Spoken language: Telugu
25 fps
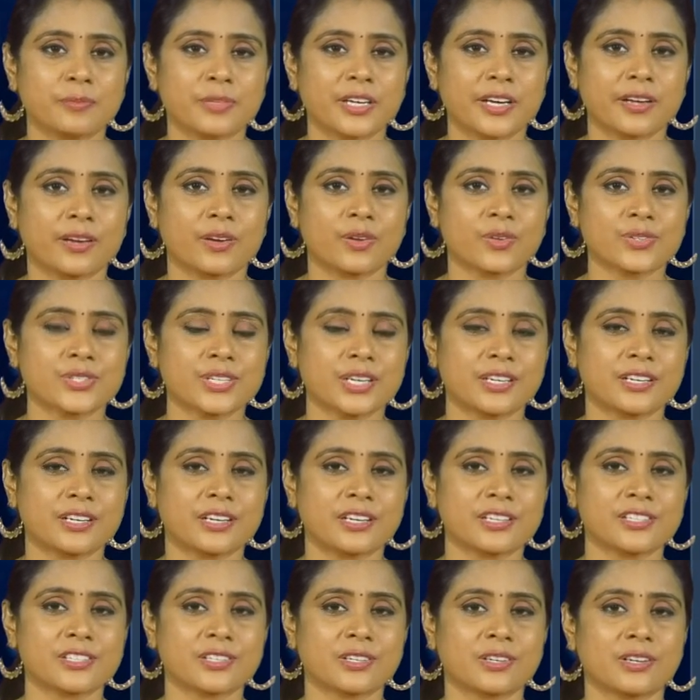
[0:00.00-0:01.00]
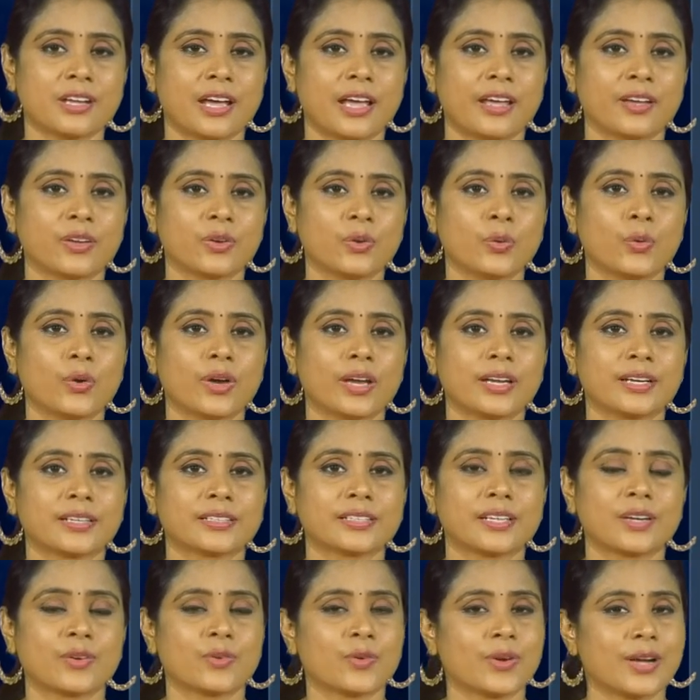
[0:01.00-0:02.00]
కరీంనగర్లో జర్నలిస్టు నాయకులు
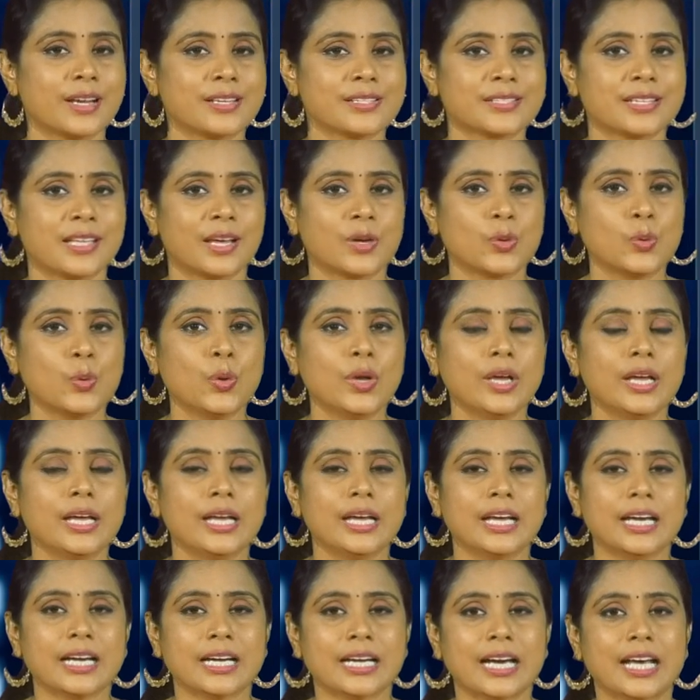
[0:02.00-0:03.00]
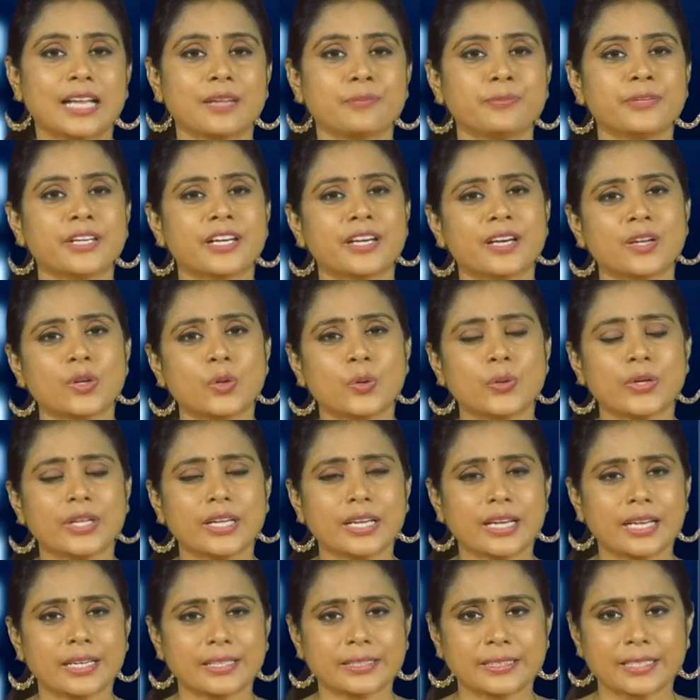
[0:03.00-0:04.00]
కలెక్టర్ను కలిశారు
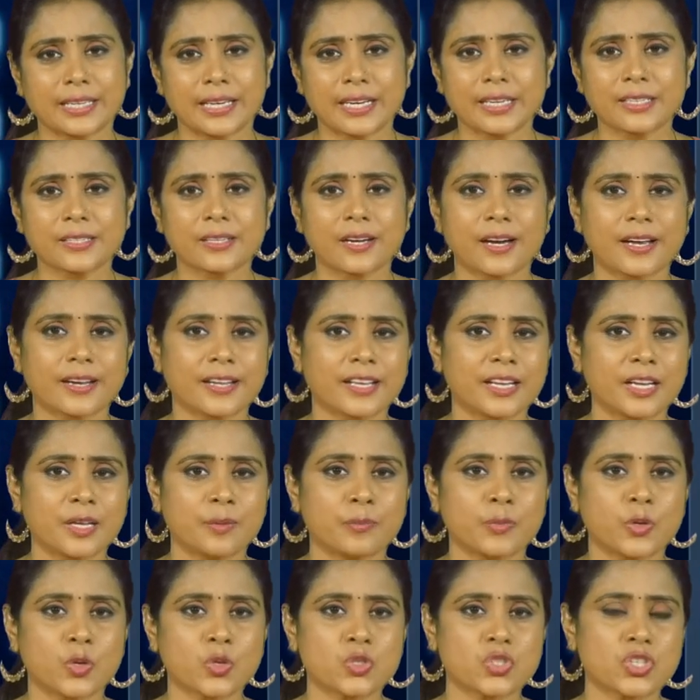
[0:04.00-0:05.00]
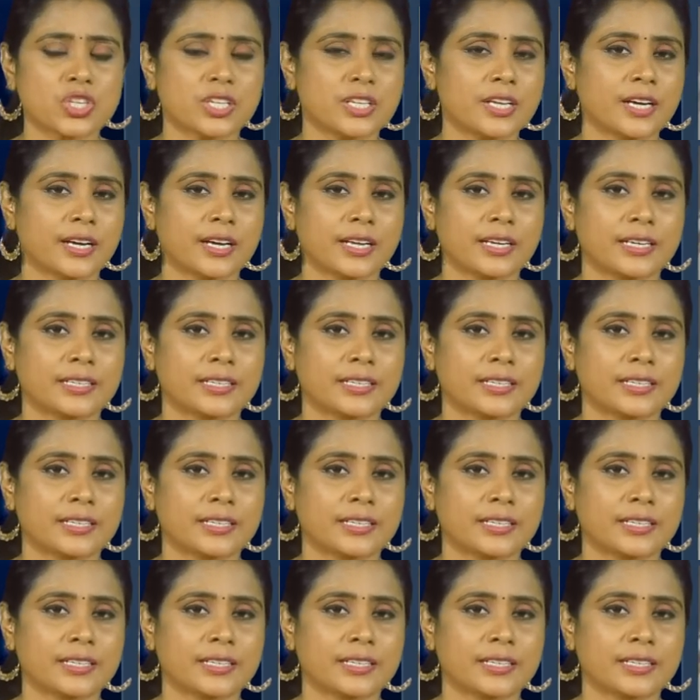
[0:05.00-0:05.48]
కరీంనగర్లోని కలెక్టరేట్ కార్యాలయంలో జిల్లా